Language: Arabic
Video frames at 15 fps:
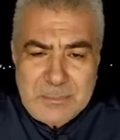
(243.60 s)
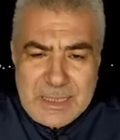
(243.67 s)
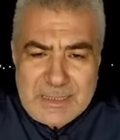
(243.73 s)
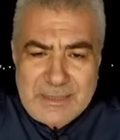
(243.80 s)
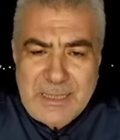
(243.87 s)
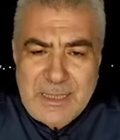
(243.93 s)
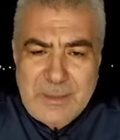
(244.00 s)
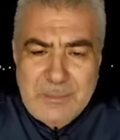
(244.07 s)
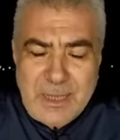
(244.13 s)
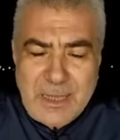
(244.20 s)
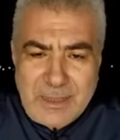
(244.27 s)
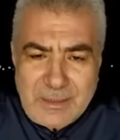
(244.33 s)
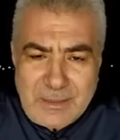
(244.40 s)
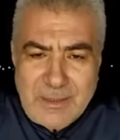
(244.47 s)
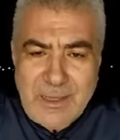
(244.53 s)
ما دام
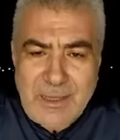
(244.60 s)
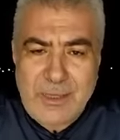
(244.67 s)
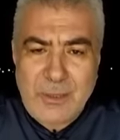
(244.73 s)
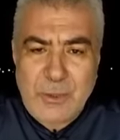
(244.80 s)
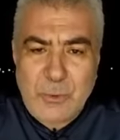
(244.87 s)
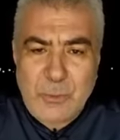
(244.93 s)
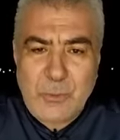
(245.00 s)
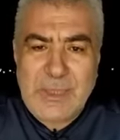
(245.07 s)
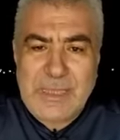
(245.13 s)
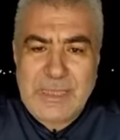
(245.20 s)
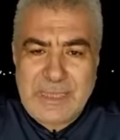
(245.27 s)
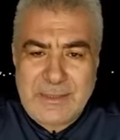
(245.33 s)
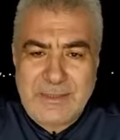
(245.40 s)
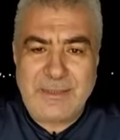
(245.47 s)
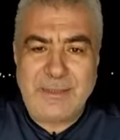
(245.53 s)
الله هو
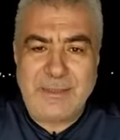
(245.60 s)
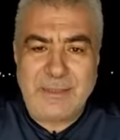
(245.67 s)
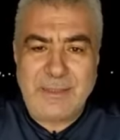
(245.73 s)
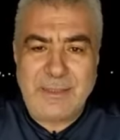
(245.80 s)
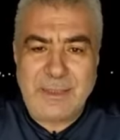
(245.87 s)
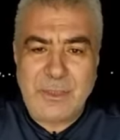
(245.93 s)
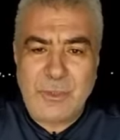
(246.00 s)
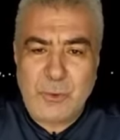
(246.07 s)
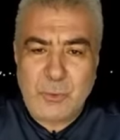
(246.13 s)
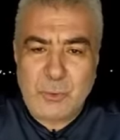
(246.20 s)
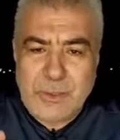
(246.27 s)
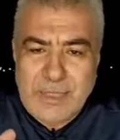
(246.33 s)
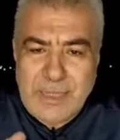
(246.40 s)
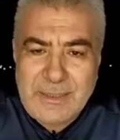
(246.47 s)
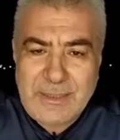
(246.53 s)
الذي
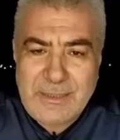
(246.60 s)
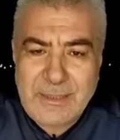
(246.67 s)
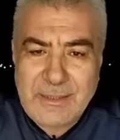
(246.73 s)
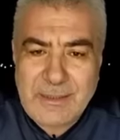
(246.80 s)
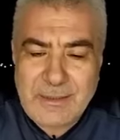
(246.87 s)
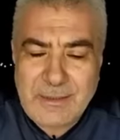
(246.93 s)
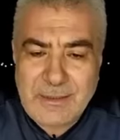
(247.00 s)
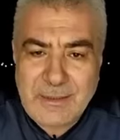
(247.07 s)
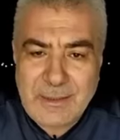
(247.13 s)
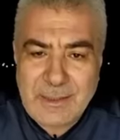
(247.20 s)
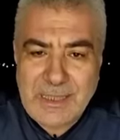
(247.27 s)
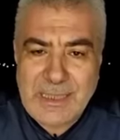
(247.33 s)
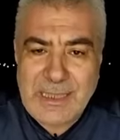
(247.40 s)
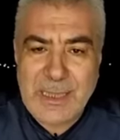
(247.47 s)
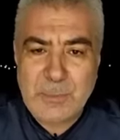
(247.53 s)
يضيق
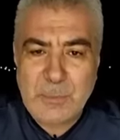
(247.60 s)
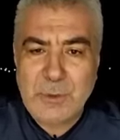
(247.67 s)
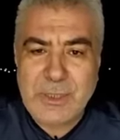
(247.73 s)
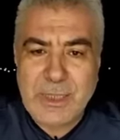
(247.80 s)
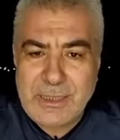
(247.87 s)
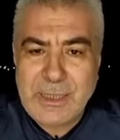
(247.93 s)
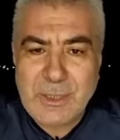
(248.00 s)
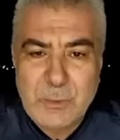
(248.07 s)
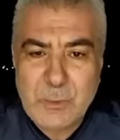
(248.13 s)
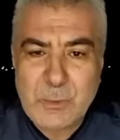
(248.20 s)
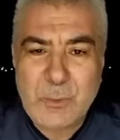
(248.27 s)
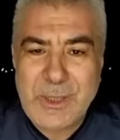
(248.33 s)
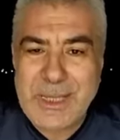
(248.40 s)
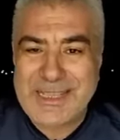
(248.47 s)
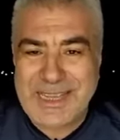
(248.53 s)
لابد ان يكون
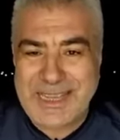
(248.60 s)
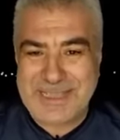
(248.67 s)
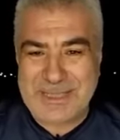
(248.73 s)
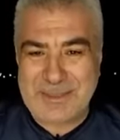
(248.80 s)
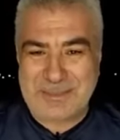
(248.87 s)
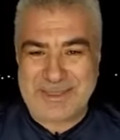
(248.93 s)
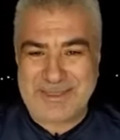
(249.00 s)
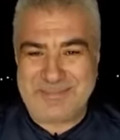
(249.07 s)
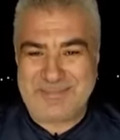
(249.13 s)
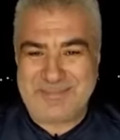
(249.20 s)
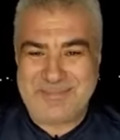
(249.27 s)
هناك حكمه